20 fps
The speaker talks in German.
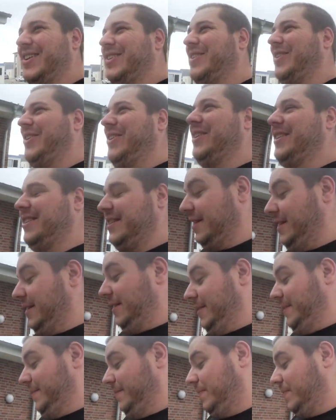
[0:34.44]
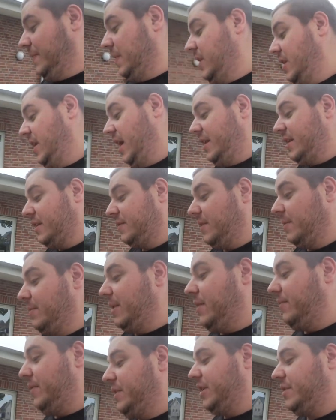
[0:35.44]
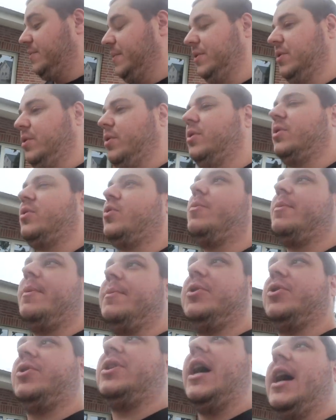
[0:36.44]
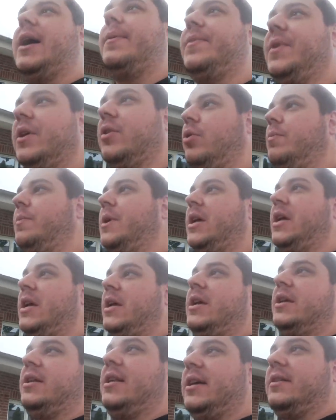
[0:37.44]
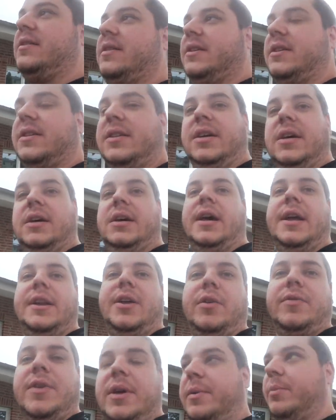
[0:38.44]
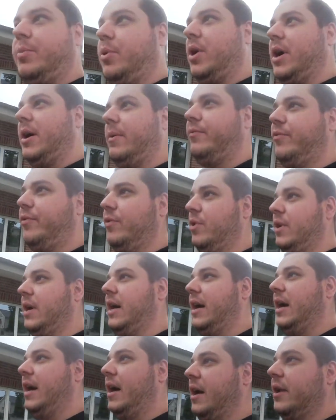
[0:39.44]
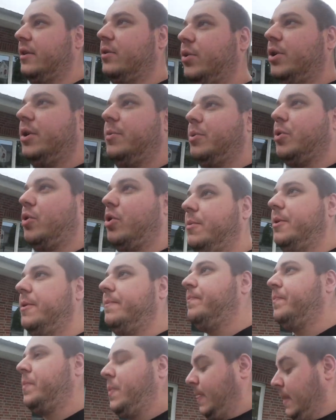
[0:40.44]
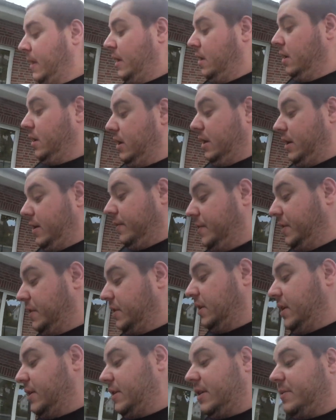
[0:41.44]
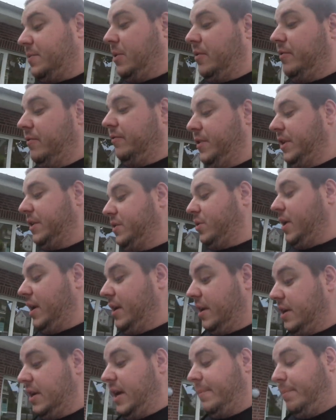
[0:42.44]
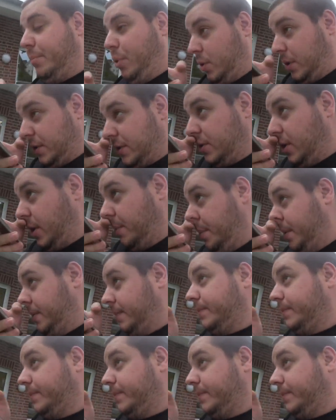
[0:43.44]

Und ähm, ja, deswegen machen wir es erstmal so. Ich kümmere mich heute Abend darum, dass ich äh, ein Aufnahmeprogramm für Android bekomme. Äh, wir sind jetzt erstmal auf dem Weg zu einem kleinen Pokestop.